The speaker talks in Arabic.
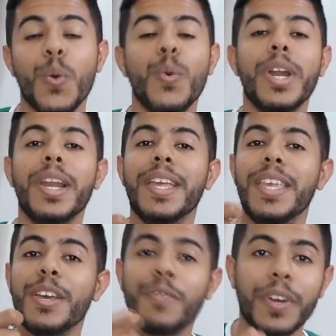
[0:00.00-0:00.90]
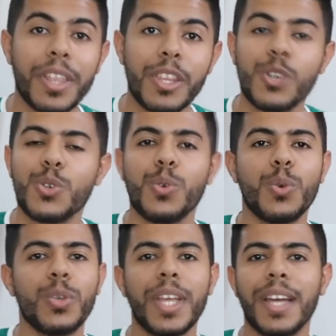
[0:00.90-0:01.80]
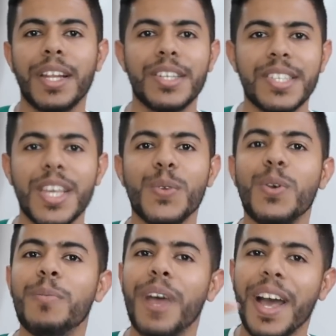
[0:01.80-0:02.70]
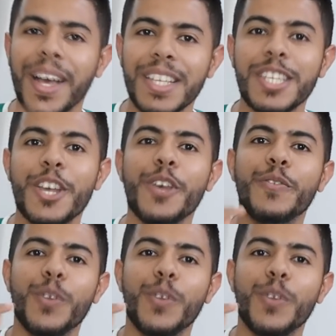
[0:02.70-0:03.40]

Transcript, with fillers: واللي يفرض شروط على الجزائر وباخص